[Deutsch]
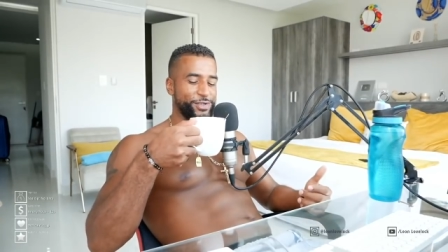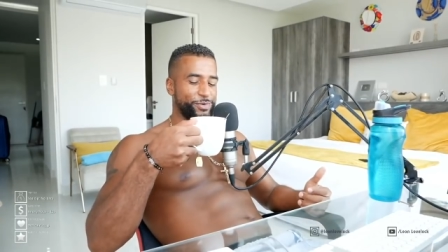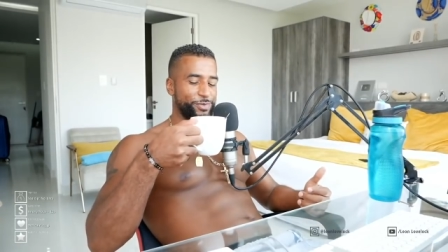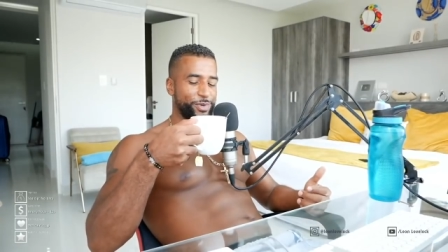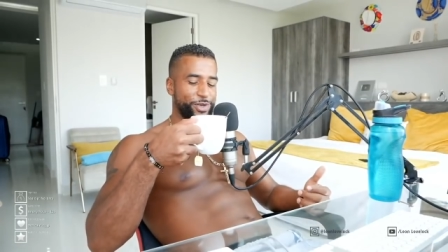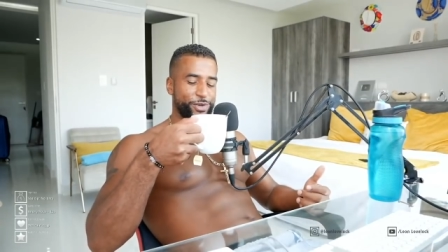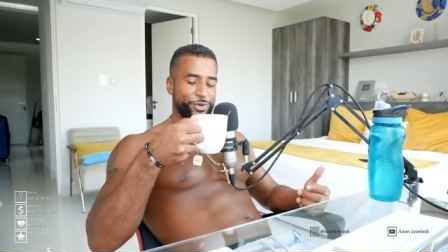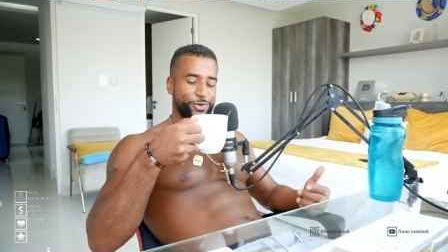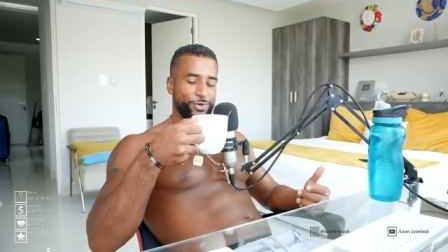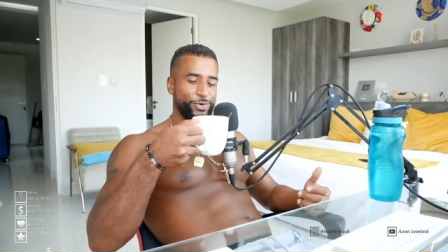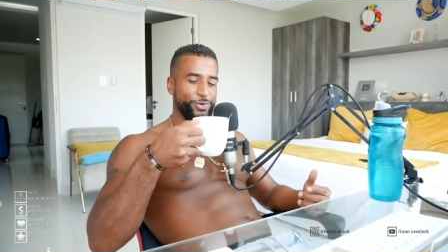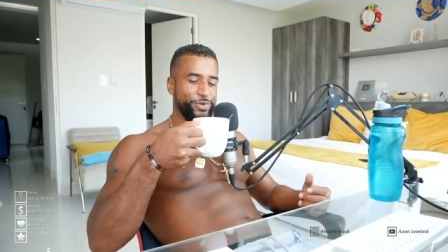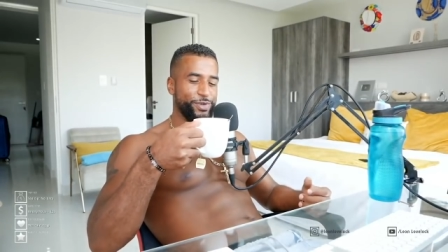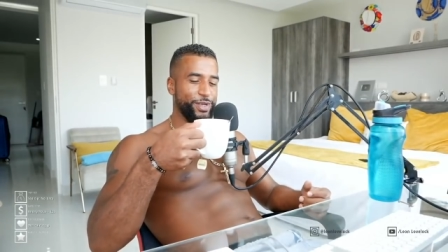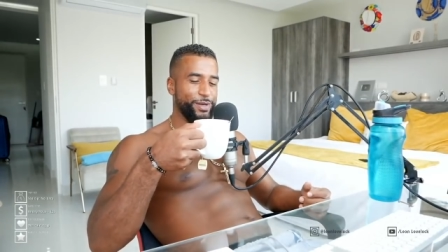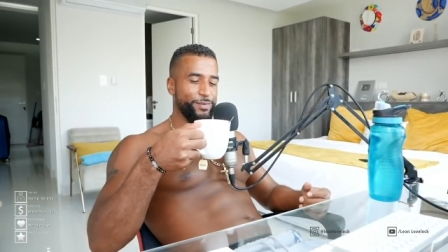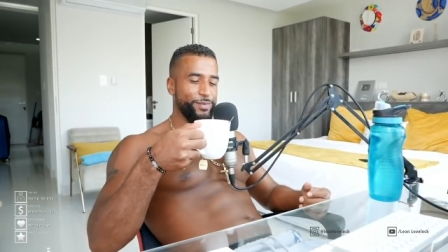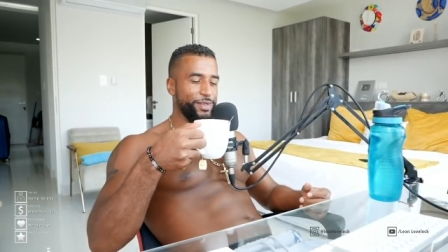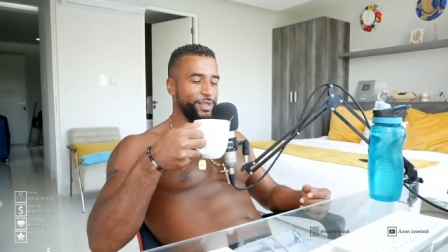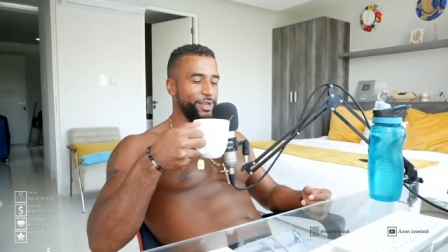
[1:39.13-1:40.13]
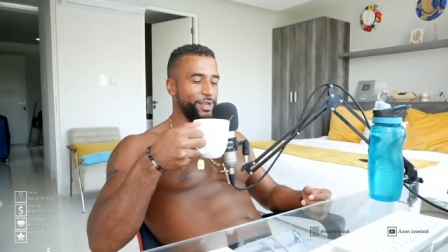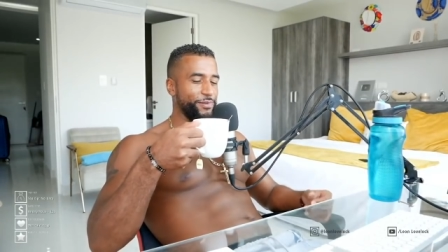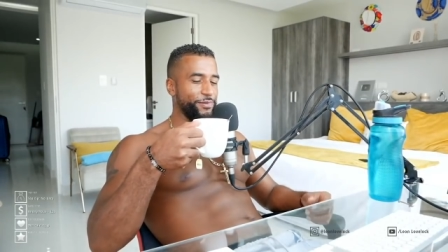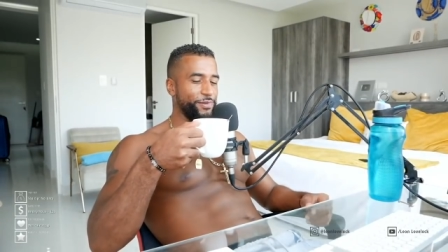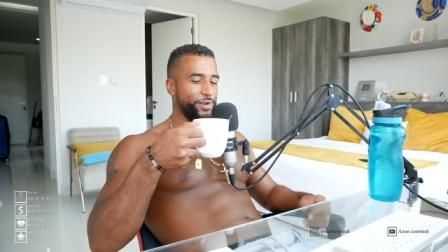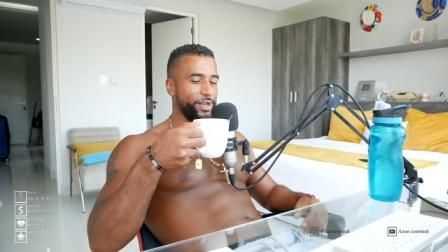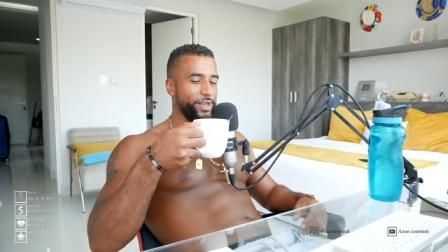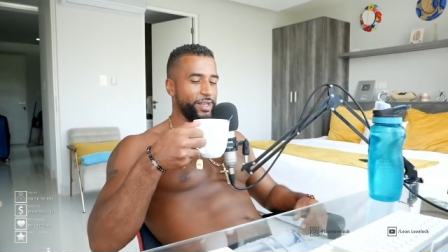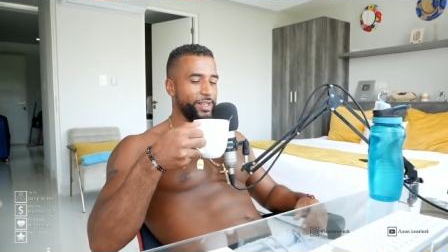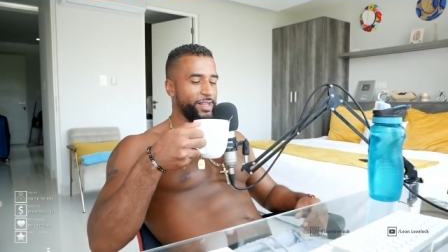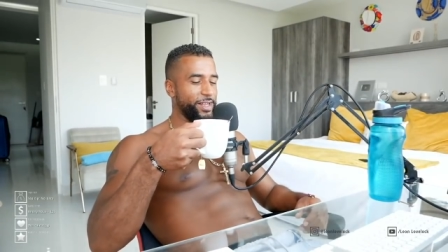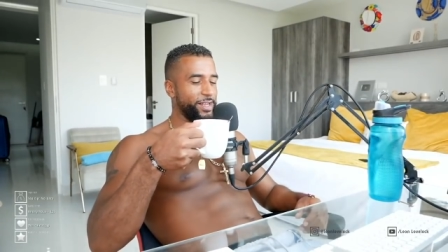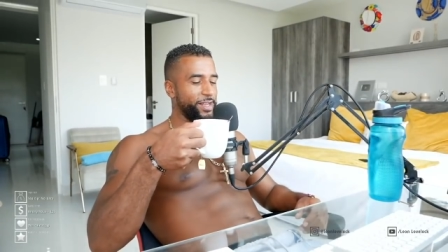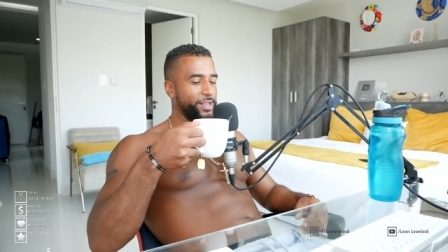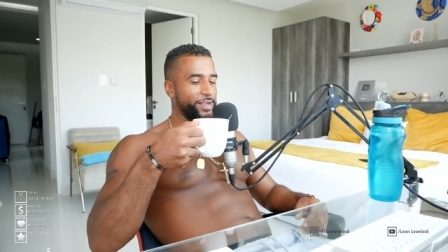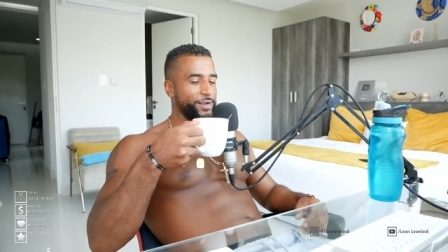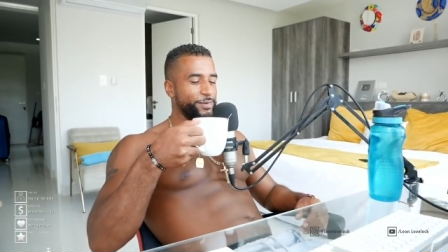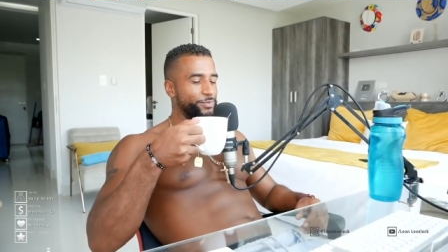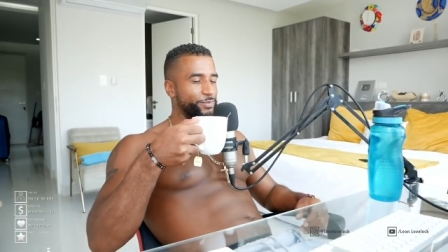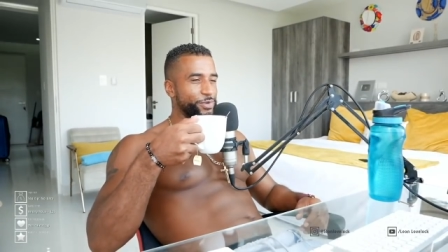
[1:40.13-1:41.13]
so mein Tee mit Ingwer
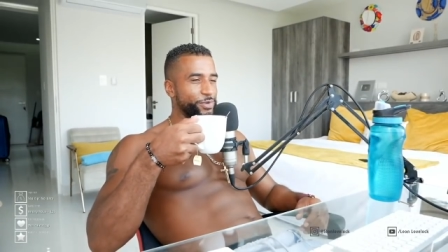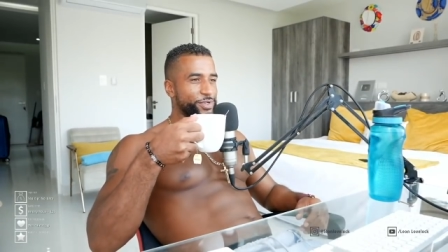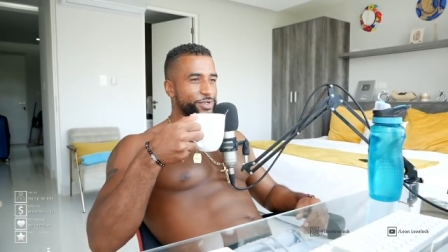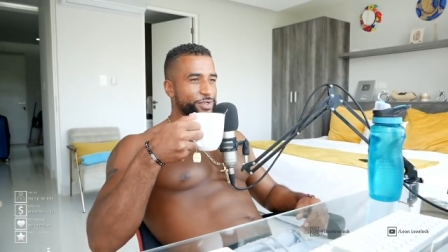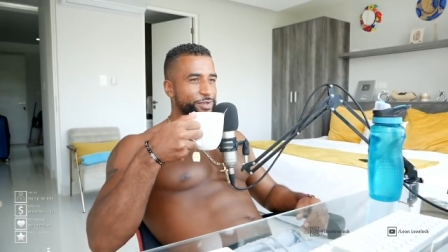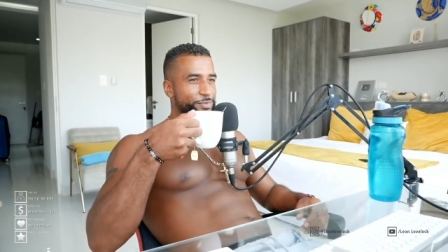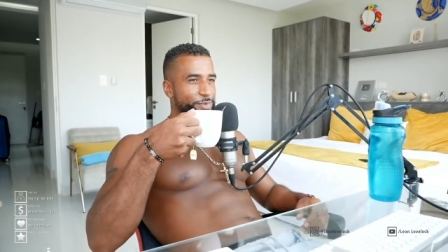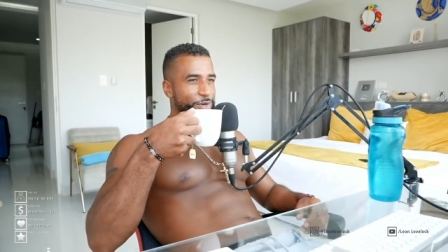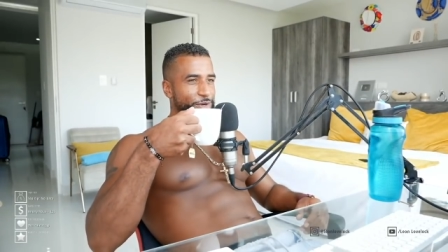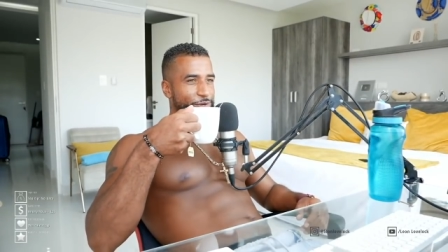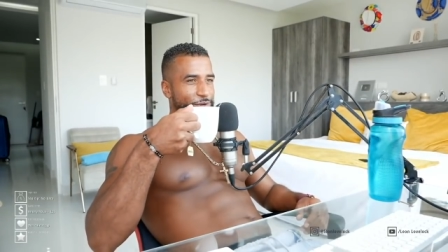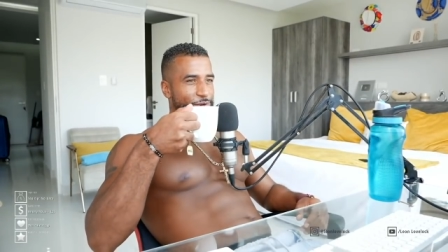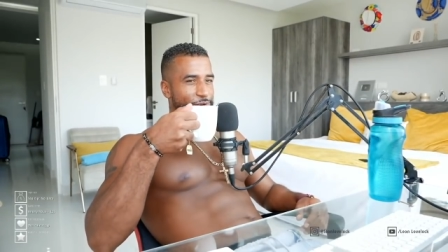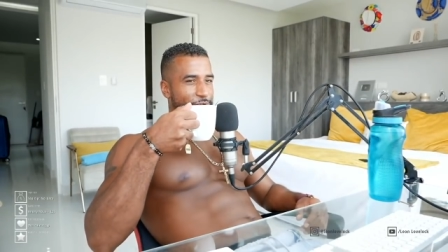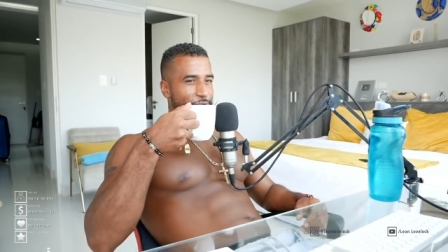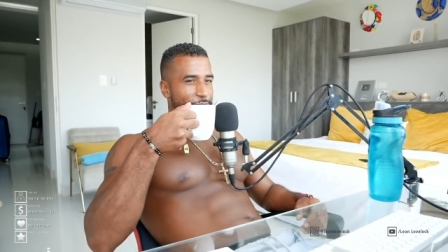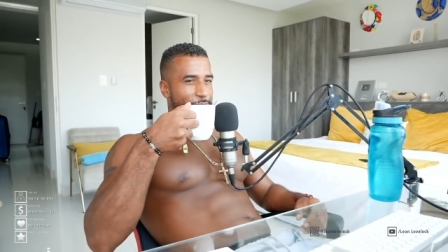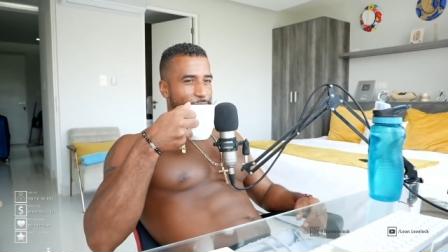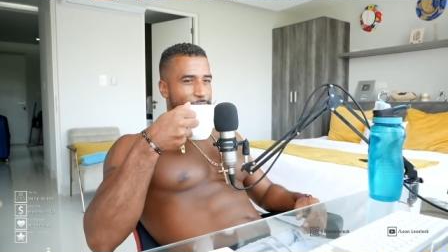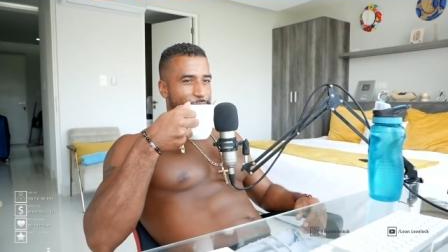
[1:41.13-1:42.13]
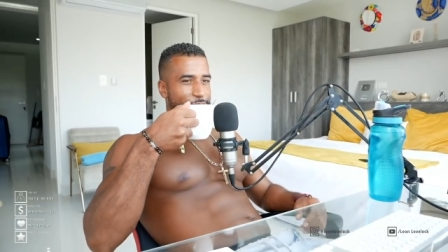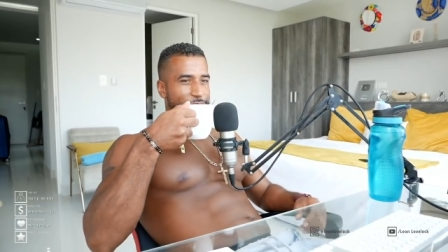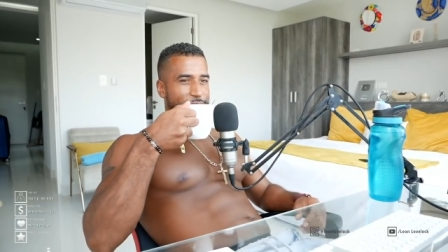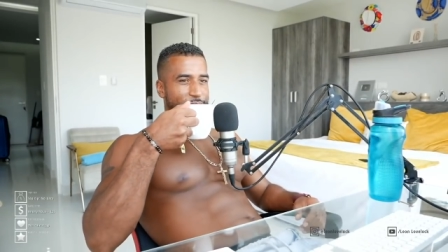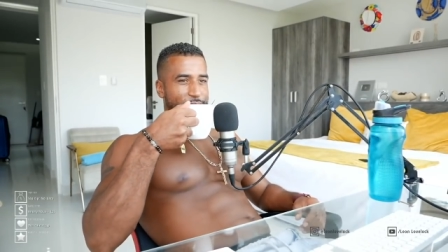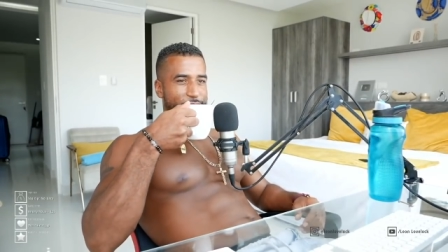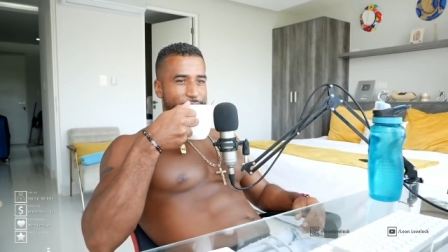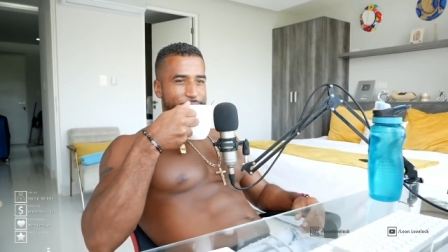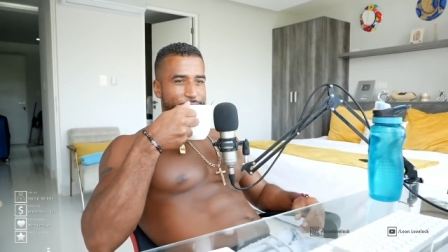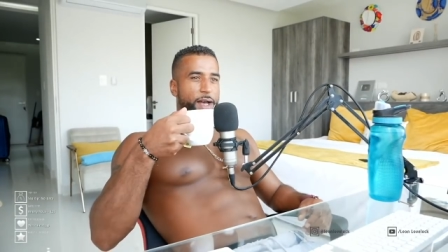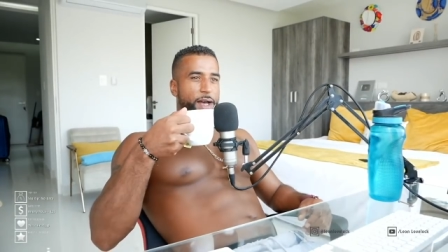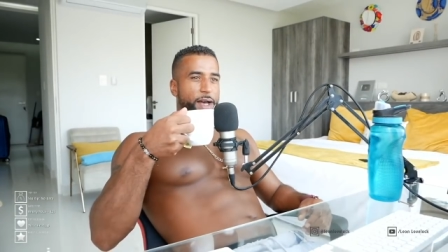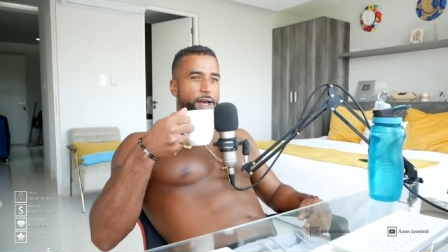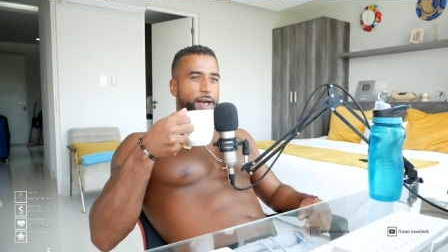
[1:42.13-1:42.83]
muss ich mir gönnen einmal am Tag.